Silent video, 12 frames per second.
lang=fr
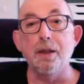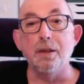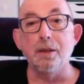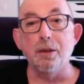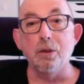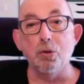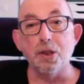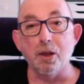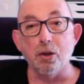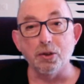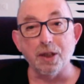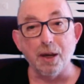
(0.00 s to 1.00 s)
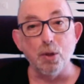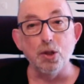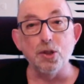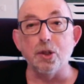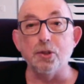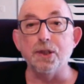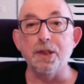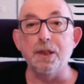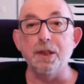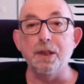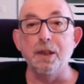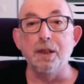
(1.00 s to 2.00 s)
euh, on serait en très bonne
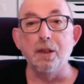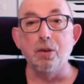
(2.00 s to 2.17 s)
santé,